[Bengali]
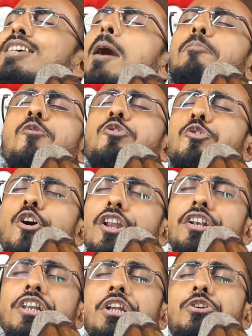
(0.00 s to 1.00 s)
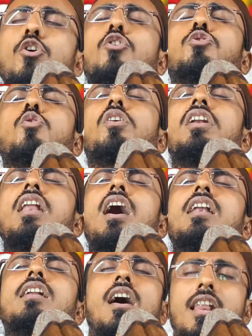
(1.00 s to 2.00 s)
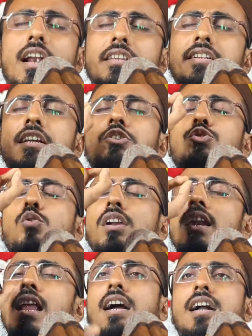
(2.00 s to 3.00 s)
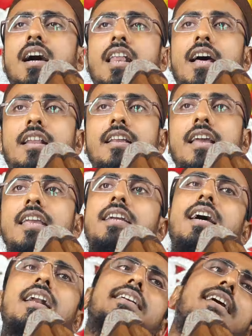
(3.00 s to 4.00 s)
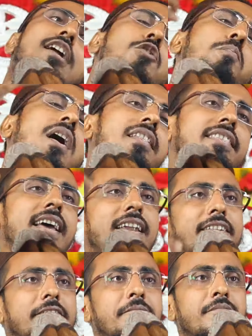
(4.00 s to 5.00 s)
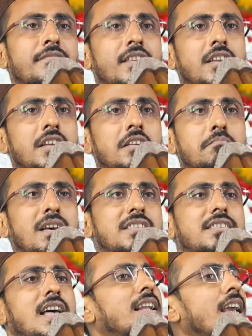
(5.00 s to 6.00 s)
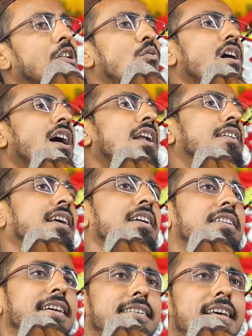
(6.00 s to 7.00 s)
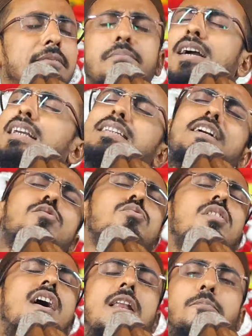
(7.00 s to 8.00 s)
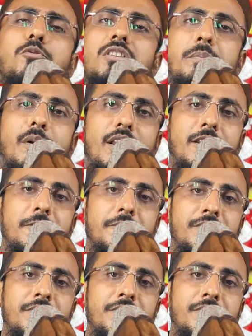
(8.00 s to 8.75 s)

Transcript: সাপোর্ট করেননি টকটকে লাল কালার যেটা চোখে লাগা কালার এই কালারটাকে একটু বাদ দেন ব্যাস আর গেরুয়া কালারটাকে ছেড়ে দেন বাকি যে কোনো কালার পড়তে পারে